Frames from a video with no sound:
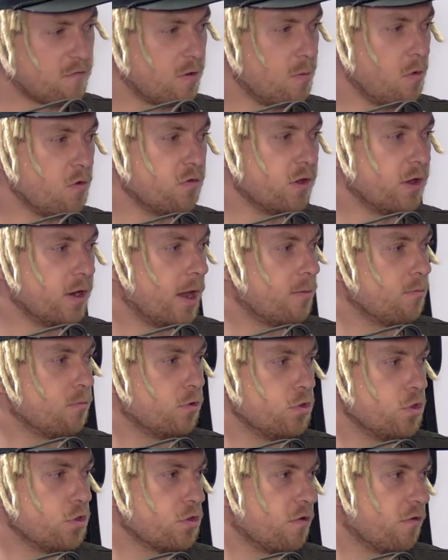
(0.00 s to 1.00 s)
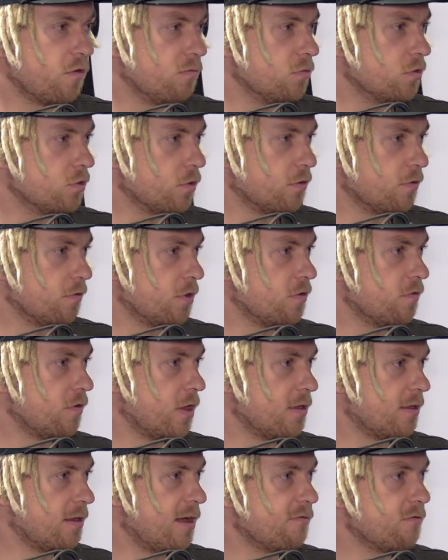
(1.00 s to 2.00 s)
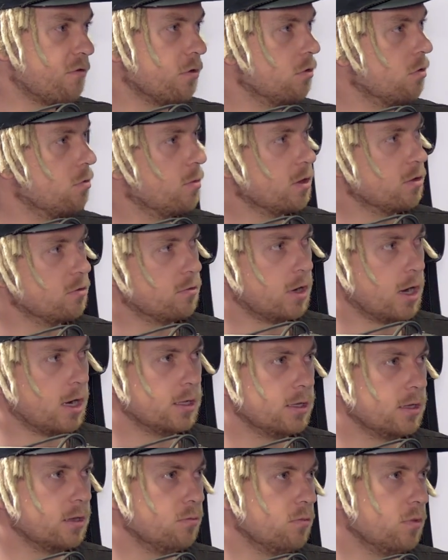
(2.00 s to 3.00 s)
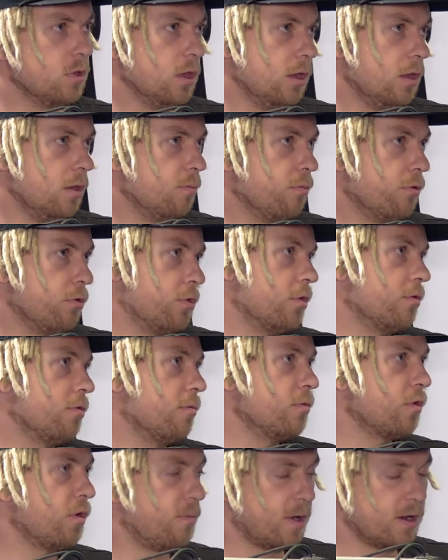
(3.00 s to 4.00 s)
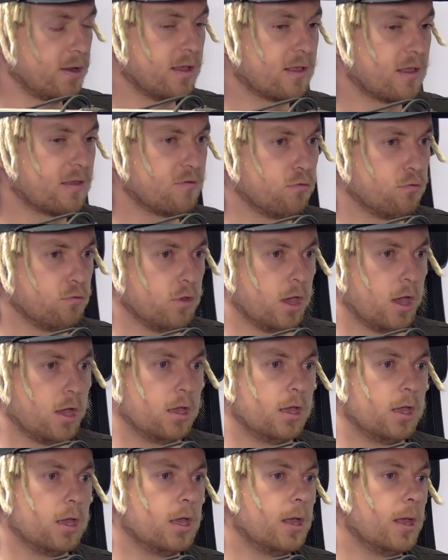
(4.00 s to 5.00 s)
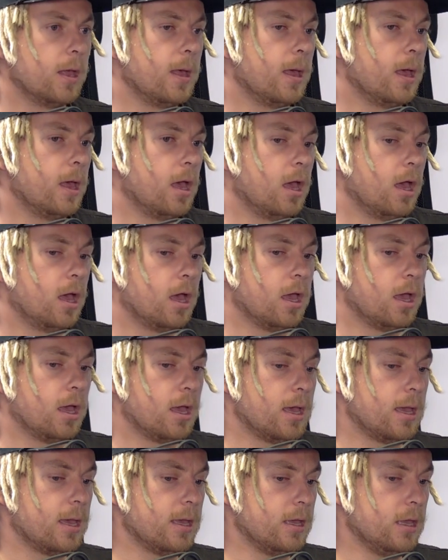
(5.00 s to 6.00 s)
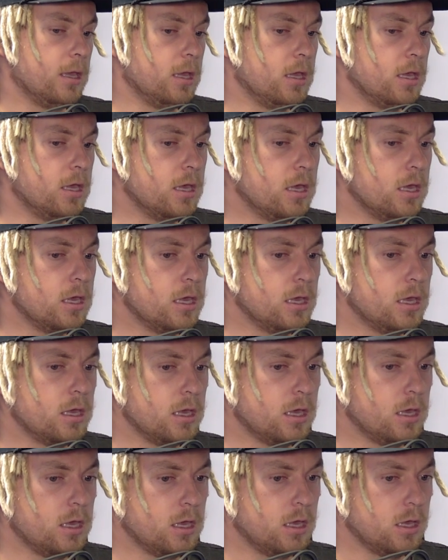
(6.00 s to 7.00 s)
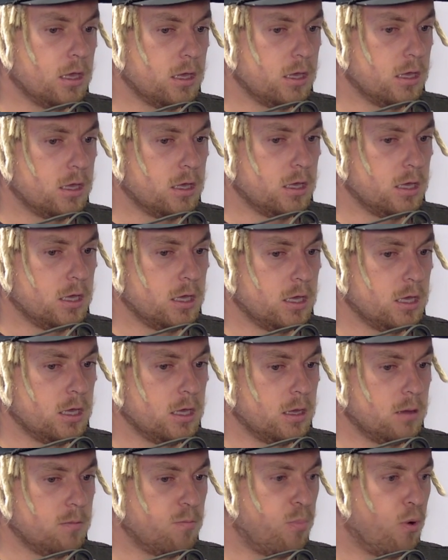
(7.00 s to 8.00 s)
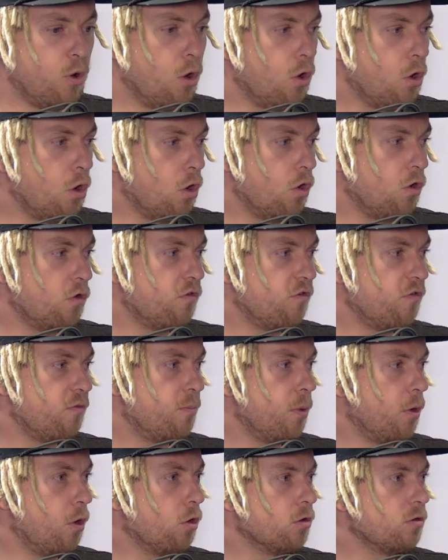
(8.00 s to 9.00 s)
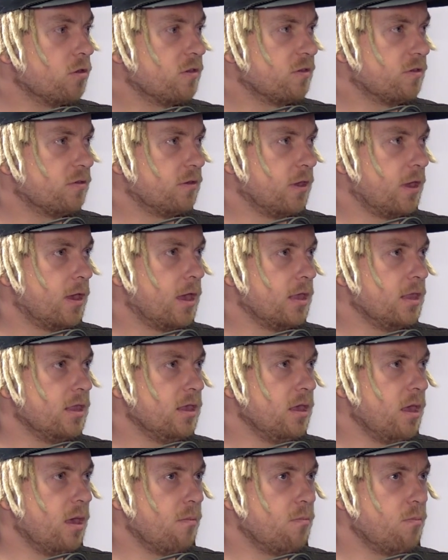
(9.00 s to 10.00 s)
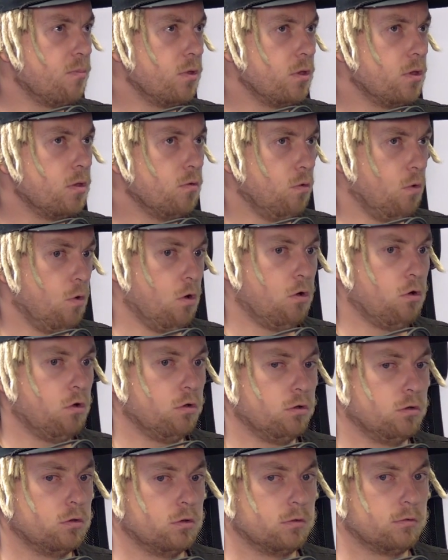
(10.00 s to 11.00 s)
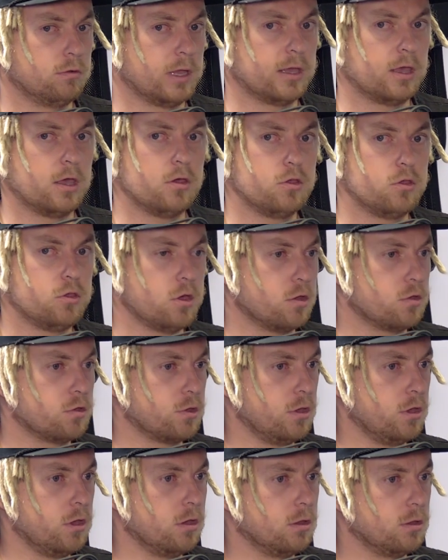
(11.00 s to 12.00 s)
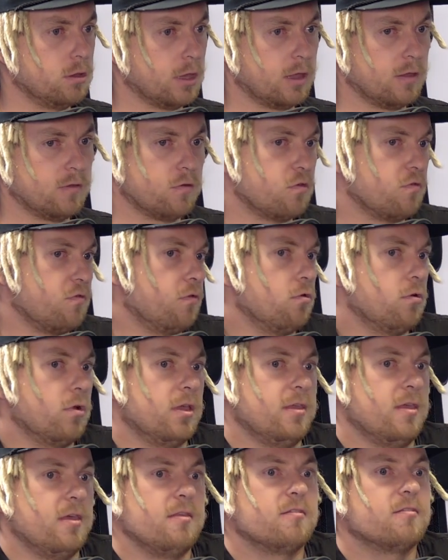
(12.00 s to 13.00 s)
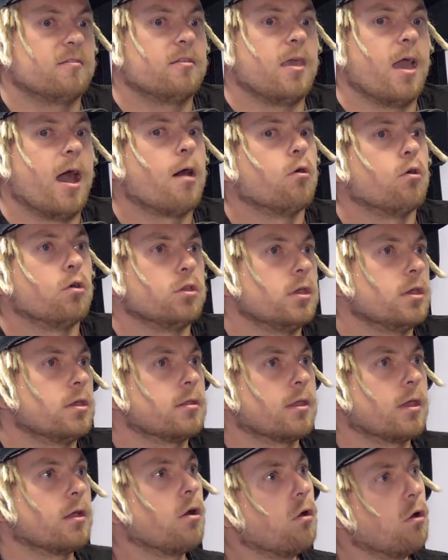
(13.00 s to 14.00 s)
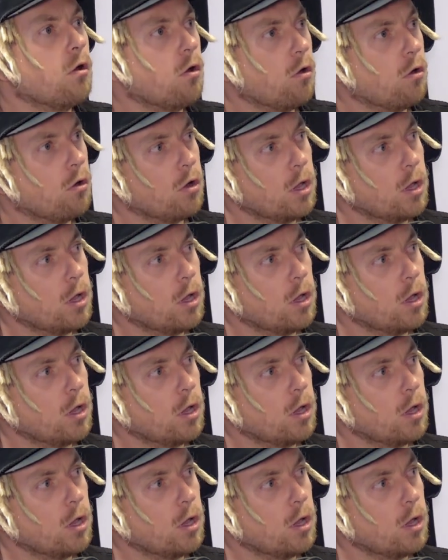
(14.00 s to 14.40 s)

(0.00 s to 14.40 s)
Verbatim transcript: bo wygrałem młodzieżowe Mistrzostwa Świata w roku maturalnym i poszedłem normalnie na studia. E, I, i, i, i bo w Polsce nie było takiej ścieżki. Takie mhm. coś w ogóle nie istniało, nikt tego